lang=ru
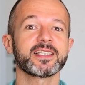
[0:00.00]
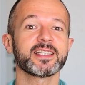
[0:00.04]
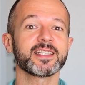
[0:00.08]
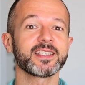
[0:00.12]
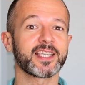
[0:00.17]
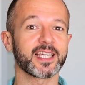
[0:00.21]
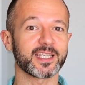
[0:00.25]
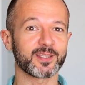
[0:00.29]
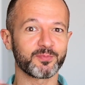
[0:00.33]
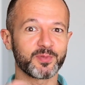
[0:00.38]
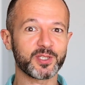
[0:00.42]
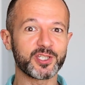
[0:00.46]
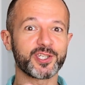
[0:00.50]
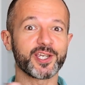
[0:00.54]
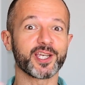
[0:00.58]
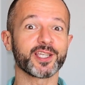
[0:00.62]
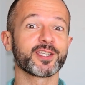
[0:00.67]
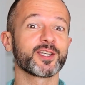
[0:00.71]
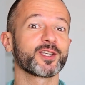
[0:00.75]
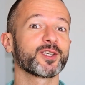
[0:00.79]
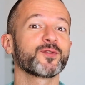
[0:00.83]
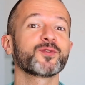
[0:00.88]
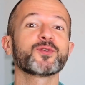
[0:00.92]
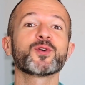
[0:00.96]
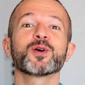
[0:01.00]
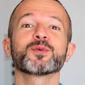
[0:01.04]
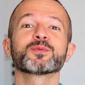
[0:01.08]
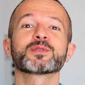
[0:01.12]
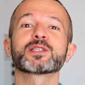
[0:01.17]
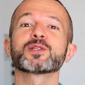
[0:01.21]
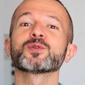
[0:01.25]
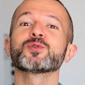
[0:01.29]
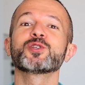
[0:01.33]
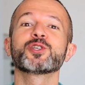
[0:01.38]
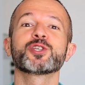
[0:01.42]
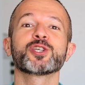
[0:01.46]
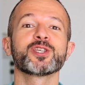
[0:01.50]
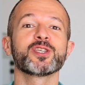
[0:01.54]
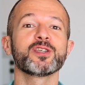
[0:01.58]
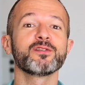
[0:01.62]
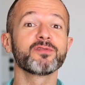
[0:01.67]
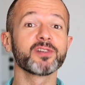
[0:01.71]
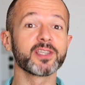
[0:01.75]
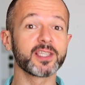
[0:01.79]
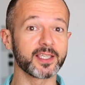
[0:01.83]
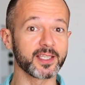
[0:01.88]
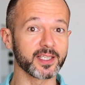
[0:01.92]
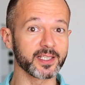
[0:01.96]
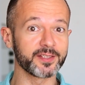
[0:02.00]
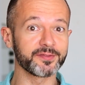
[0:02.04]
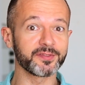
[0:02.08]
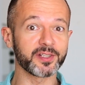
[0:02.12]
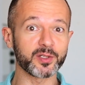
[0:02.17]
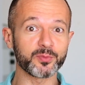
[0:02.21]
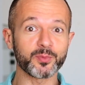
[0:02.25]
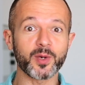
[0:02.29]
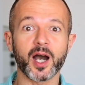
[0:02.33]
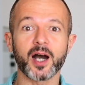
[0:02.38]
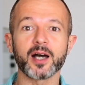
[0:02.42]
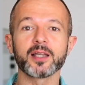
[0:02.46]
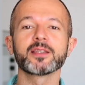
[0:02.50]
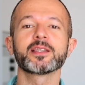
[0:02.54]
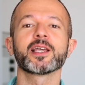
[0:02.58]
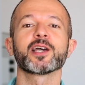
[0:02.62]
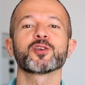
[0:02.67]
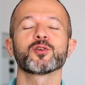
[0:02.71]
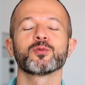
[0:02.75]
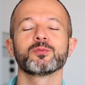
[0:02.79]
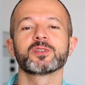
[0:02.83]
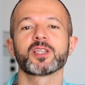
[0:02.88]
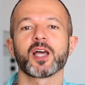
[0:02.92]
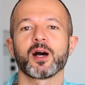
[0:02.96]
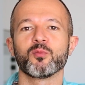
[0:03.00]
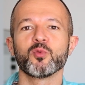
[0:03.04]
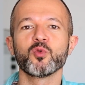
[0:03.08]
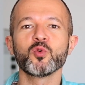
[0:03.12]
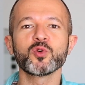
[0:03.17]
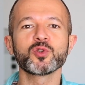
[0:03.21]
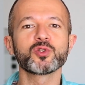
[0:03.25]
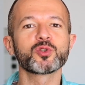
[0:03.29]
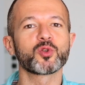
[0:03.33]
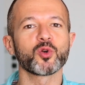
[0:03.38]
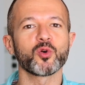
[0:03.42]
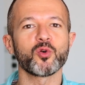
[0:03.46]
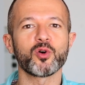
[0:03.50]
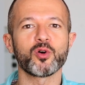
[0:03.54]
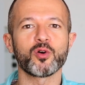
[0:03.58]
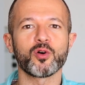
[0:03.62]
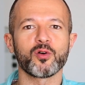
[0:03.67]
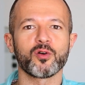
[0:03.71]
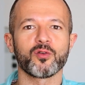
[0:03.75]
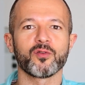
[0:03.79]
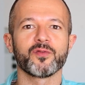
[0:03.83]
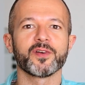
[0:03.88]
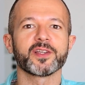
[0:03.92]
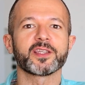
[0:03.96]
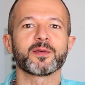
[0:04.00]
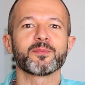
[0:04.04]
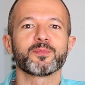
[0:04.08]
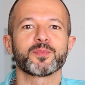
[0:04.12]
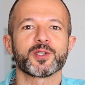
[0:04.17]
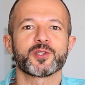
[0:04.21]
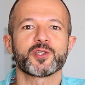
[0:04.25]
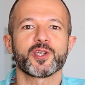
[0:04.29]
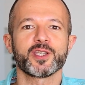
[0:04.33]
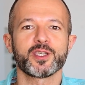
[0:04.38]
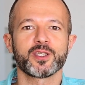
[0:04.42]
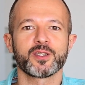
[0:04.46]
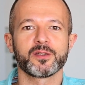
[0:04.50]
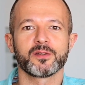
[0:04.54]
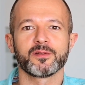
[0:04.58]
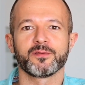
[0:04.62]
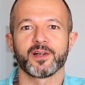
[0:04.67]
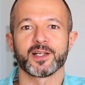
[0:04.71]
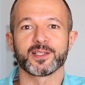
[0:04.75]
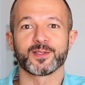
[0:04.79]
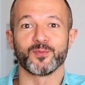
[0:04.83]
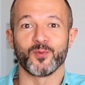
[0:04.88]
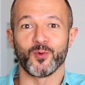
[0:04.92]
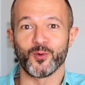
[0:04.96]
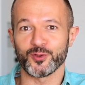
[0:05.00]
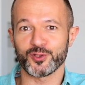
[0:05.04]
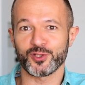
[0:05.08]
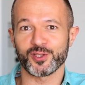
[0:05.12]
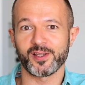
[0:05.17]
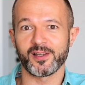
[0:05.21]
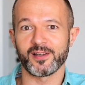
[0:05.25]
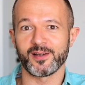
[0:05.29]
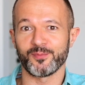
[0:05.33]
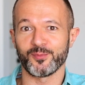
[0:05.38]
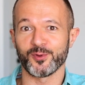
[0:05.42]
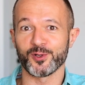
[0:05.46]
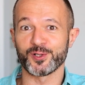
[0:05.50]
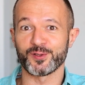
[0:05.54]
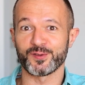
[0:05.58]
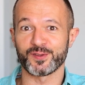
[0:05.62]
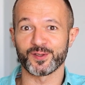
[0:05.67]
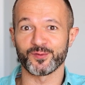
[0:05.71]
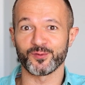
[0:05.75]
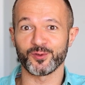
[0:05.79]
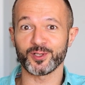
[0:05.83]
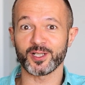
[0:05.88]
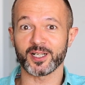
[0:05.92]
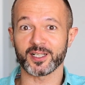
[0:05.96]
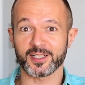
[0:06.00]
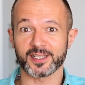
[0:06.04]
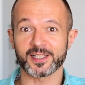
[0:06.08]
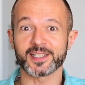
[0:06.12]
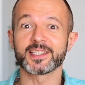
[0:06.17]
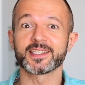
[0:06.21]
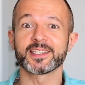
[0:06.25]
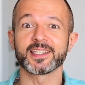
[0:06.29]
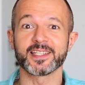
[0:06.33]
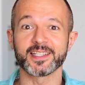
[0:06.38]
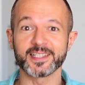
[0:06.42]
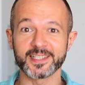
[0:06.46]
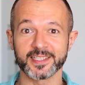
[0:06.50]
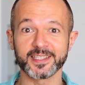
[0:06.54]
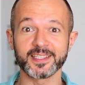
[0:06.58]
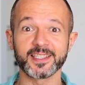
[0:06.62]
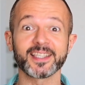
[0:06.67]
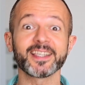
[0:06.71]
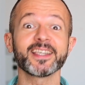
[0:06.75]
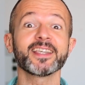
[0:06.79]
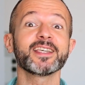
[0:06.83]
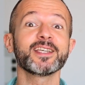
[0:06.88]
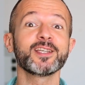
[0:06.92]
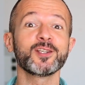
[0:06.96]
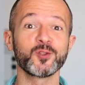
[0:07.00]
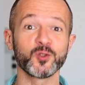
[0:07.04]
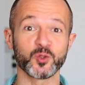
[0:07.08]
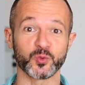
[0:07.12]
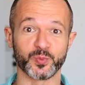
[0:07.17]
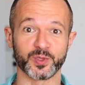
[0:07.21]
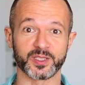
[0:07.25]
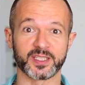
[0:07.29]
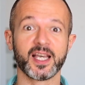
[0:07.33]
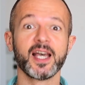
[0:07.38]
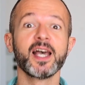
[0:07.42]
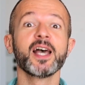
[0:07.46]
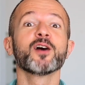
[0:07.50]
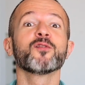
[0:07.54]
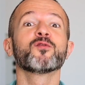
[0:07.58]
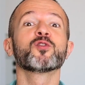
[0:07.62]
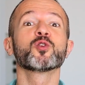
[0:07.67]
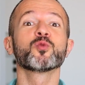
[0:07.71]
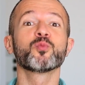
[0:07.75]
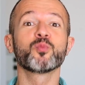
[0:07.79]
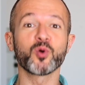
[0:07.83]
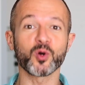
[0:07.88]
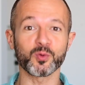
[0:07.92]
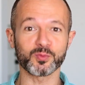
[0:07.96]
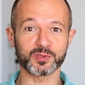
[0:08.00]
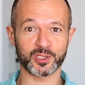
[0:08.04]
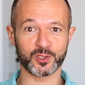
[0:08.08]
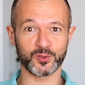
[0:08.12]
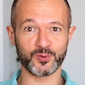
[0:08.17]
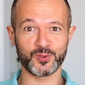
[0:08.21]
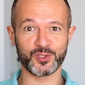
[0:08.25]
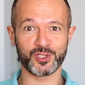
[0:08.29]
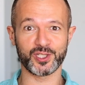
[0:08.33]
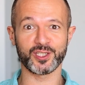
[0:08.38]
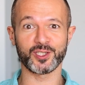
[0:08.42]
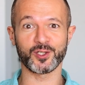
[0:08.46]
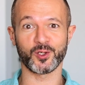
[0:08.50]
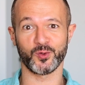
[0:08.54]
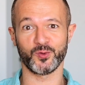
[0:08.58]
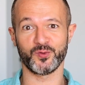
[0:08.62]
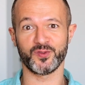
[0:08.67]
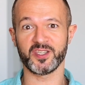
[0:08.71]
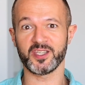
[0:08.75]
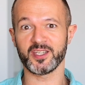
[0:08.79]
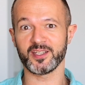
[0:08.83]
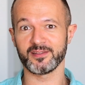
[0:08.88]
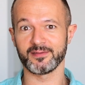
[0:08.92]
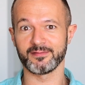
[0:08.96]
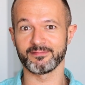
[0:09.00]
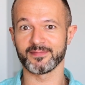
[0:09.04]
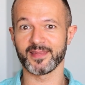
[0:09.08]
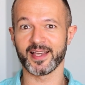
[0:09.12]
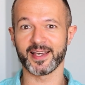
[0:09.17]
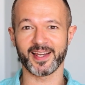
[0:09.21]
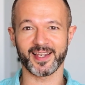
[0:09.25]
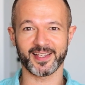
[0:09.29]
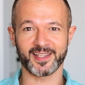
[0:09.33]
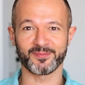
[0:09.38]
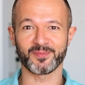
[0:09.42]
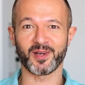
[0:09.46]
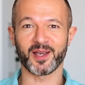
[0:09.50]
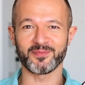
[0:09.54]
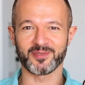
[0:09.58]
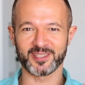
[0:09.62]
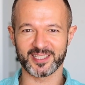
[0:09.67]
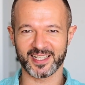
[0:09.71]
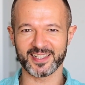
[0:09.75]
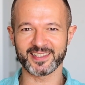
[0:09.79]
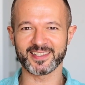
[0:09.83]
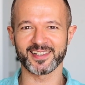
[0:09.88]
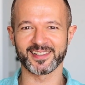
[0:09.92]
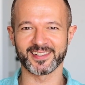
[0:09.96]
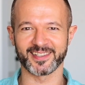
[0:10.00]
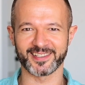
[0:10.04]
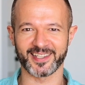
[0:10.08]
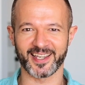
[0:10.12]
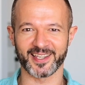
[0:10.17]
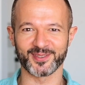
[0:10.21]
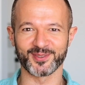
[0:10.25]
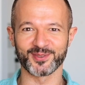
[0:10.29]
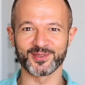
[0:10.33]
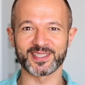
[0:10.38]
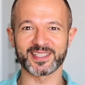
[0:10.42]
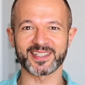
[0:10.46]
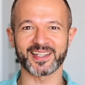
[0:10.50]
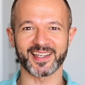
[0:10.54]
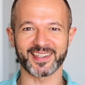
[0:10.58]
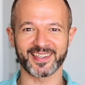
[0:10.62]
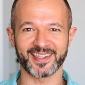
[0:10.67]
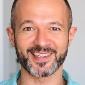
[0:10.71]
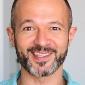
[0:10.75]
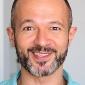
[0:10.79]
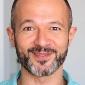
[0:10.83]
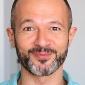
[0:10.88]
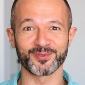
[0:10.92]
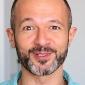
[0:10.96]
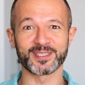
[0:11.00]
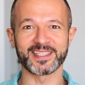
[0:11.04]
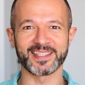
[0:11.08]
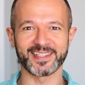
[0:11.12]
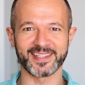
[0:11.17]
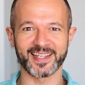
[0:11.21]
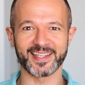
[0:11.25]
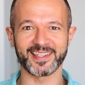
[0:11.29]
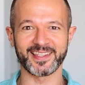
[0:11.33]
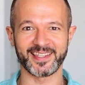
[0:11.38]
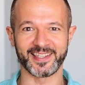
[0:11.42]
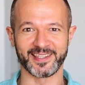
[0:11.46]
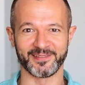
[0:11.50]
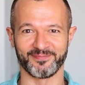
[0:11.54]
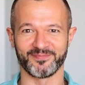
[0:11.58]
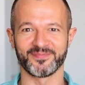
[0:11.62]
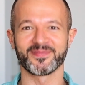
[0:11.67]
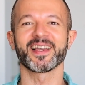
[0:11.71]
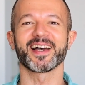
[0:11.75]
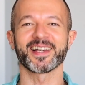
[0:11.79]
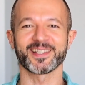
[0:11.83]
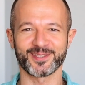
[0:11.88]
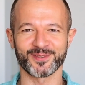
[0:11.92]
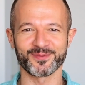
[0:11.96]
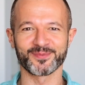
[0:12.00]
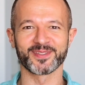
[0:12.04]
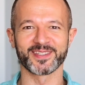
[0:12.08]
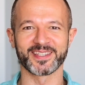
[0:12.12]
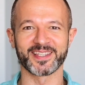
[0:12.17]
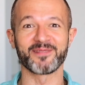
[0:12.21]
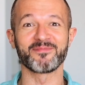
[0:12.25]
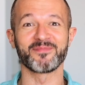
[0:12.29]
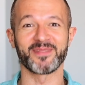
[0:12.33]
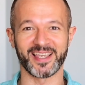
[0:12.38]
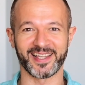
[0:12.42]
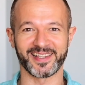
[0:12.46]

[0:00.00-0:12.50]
Серединки от печенья ни в коем случае не выкидываем, а отдаем тому, кто в этом печенье, возможно, больше всего как раз серединки и любит. В любом случае, я уверен, рядом обязательно найдутся какие-нибудь едоки особенно